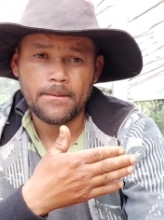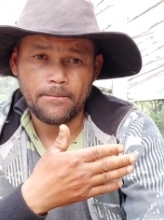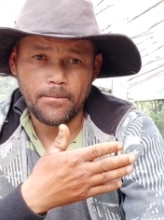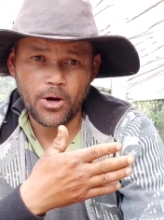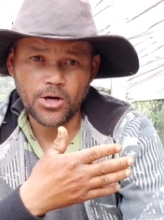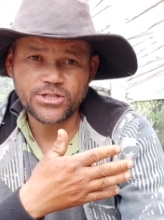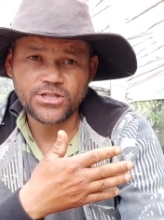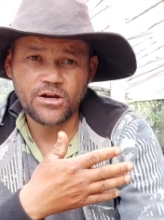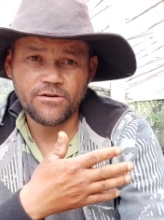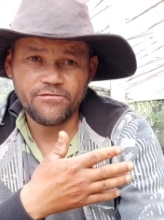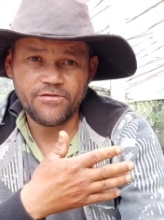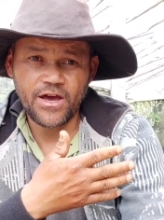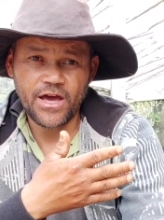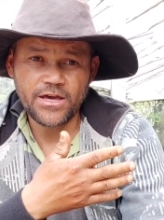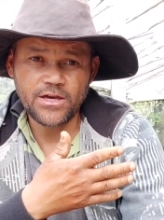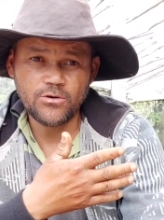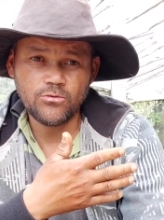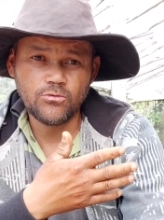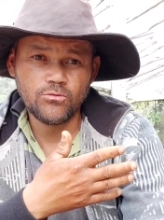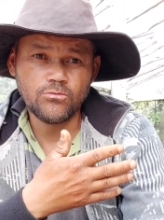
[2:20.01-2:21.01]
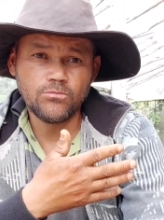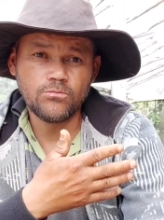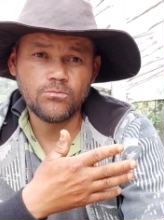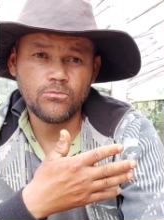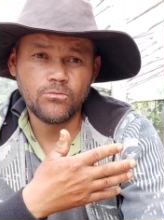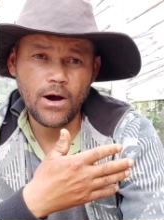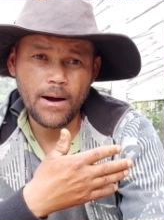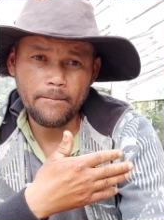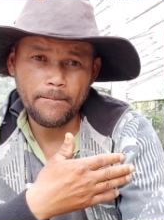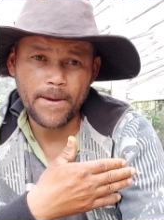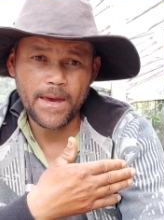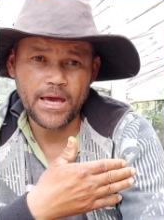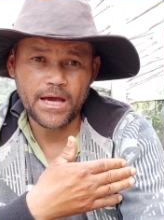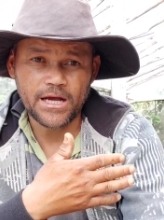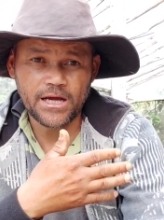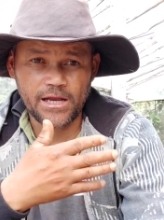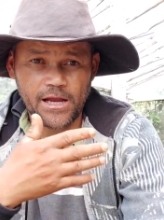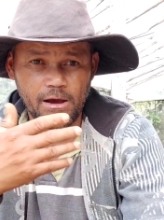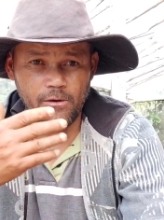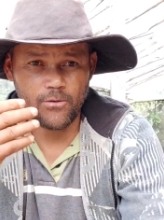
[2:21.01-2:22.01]
pode haver aí um, uma
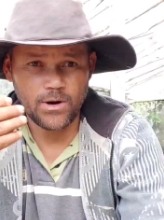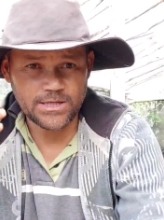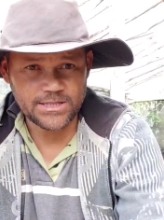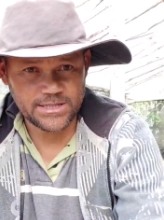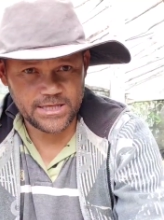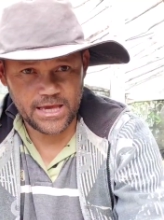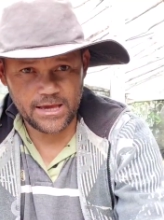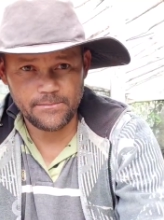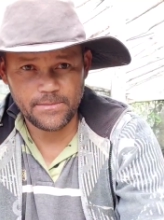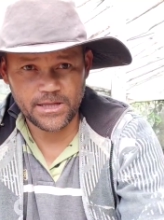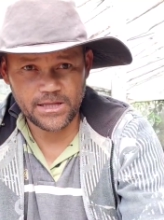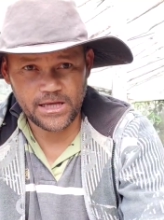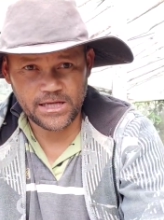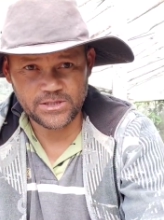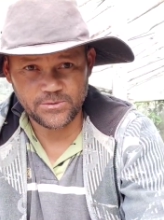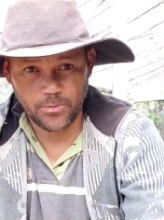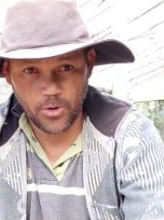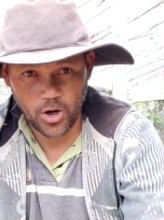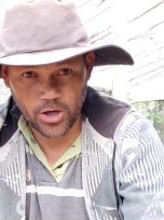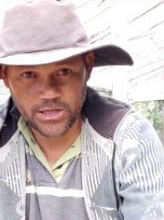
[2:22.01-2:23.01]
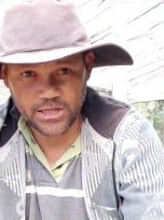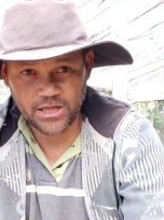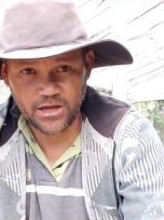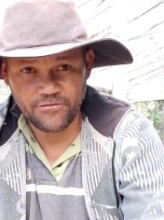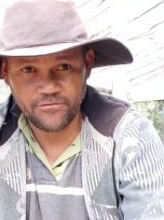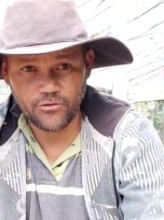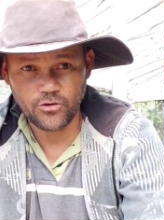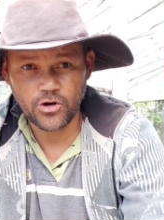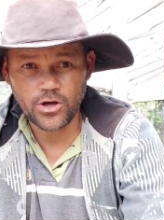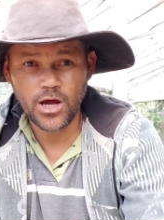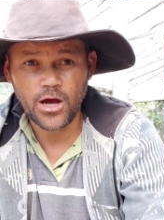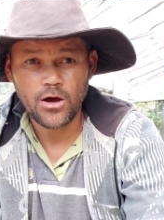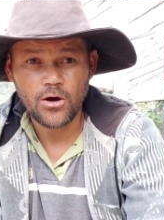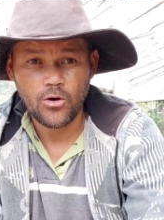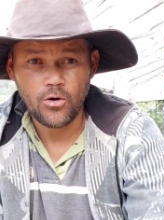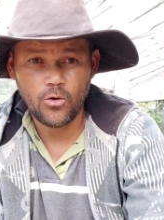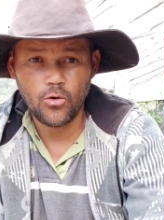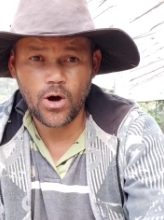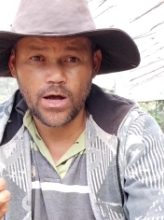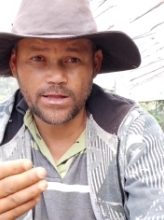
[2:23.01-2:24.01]
perca, né, umas queimas nas bordas da folha
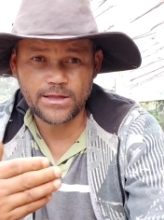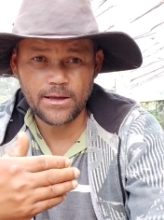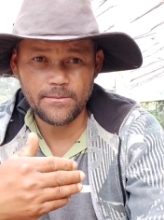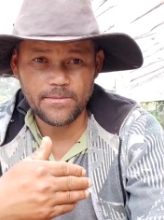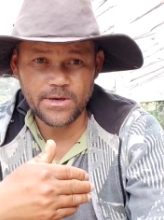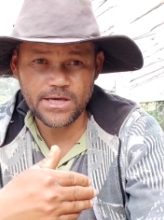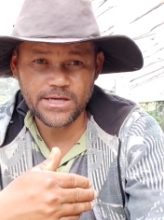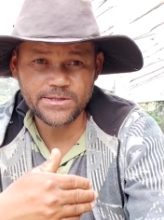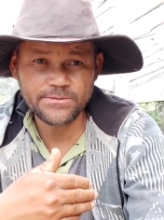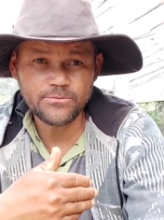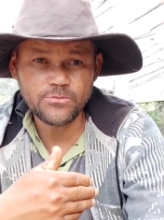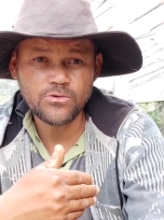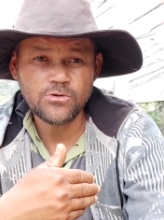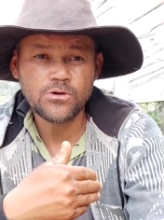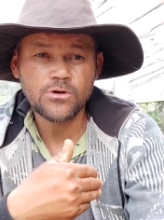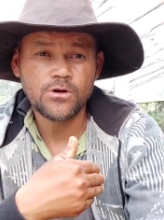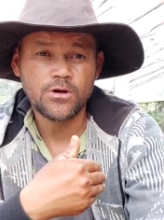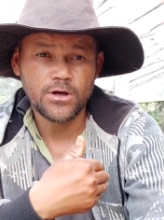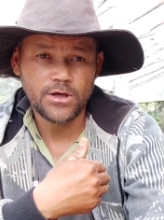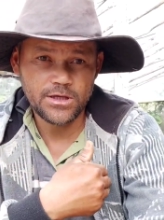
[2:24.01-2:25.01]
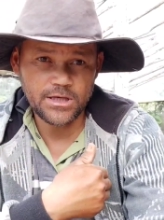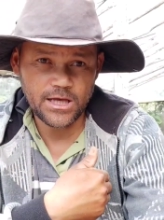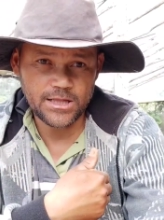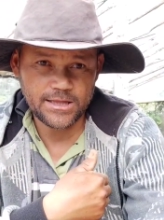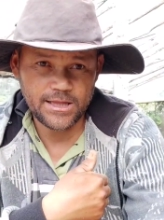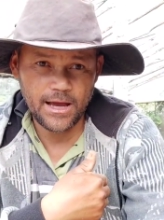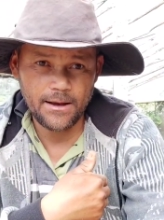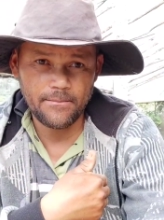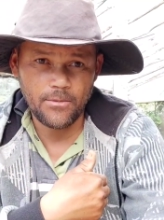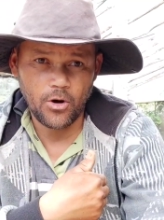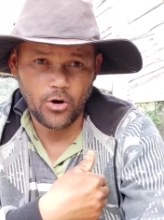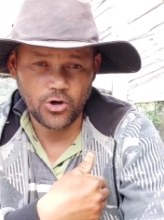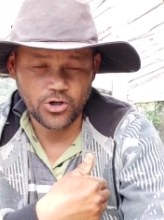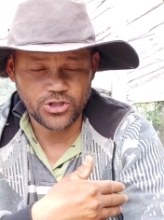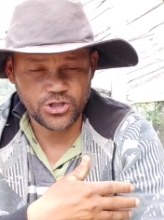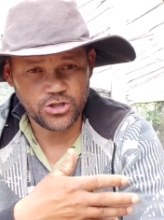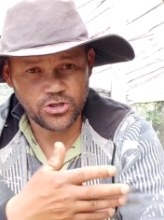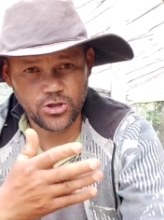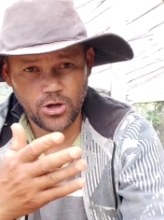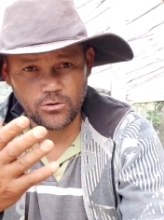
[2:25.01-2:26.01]
ou até mesmo até a
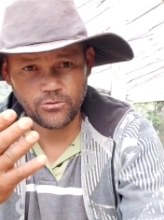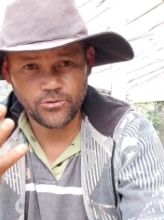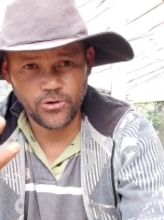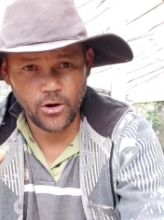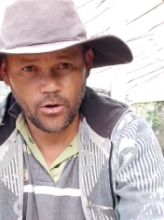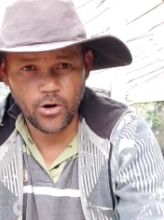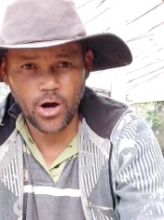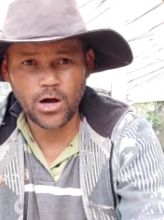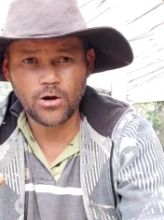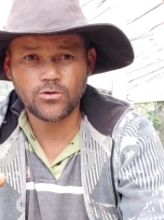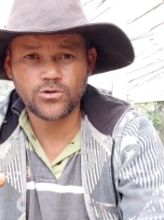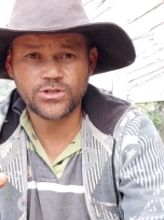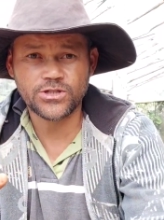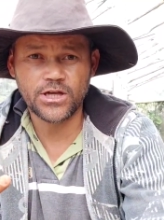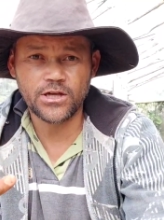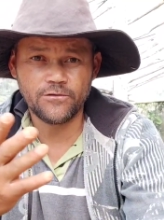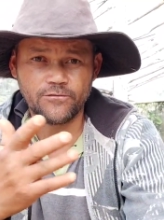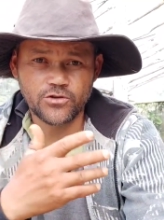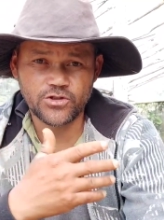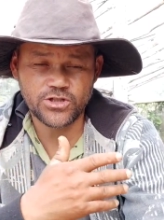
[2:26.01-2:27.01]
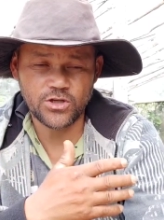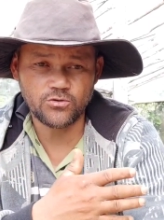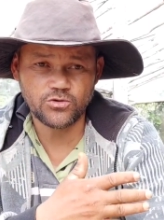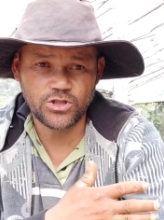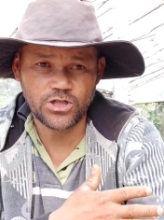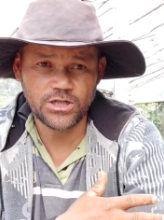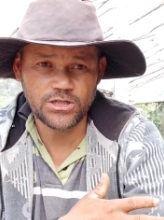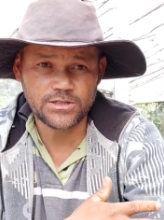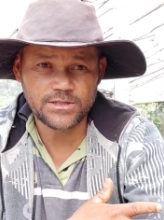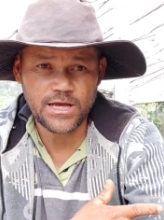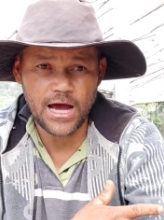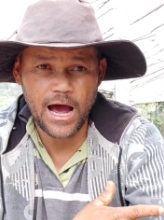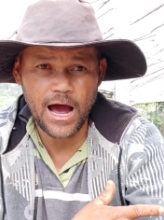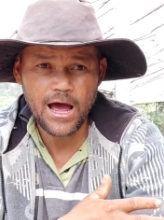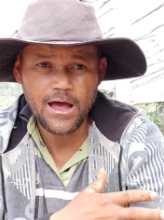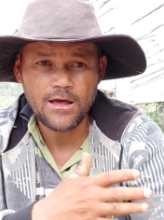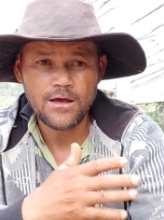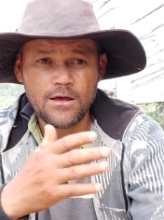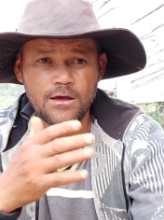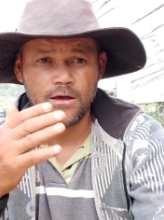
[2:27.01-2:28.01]
morte. Então não aconselho você
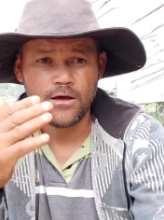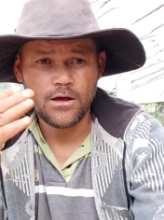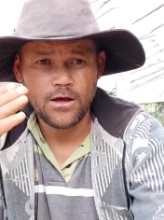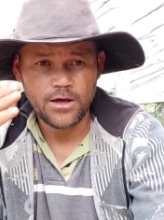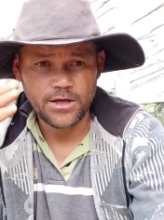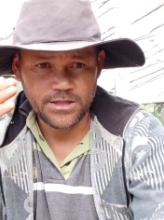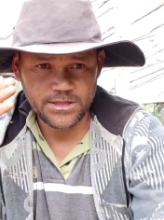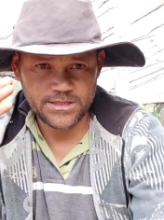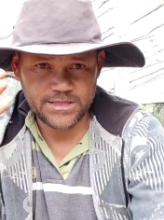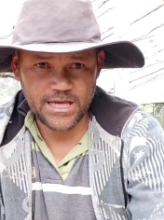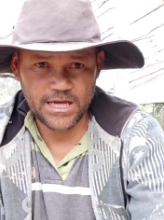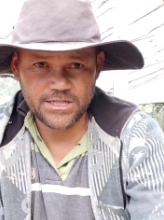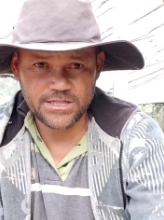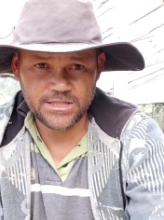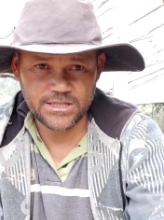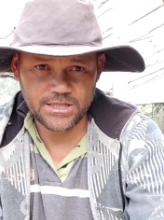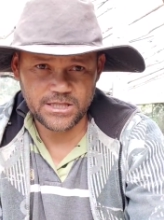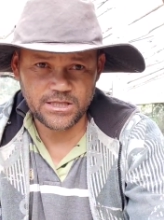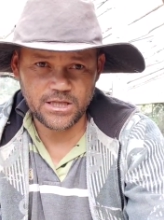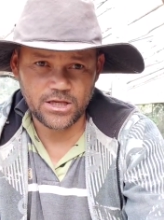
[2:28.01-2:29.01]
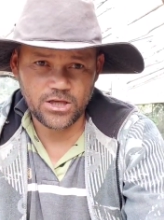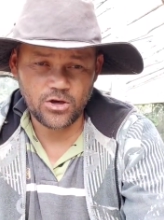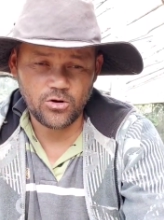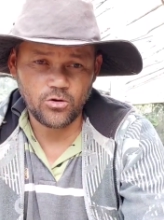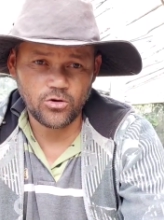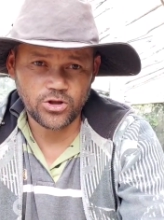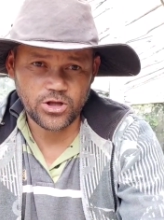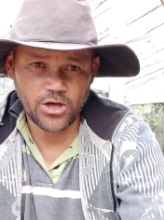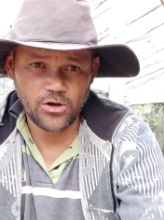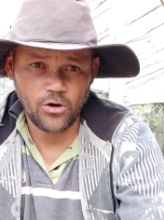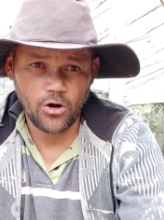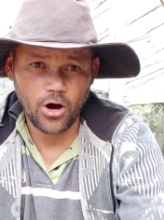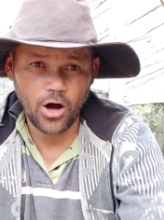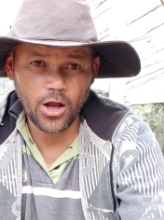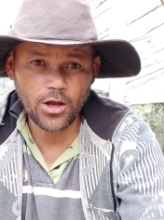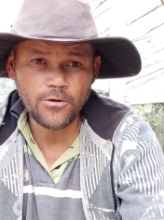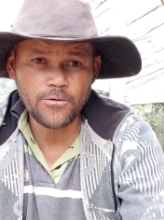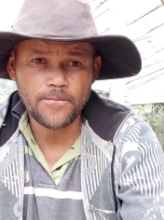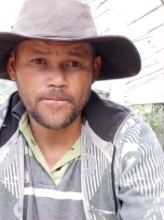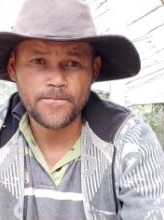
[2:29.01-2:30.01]
utilizar inseticida que contém
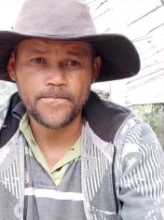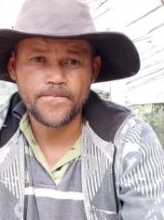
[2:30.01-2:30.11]
óleo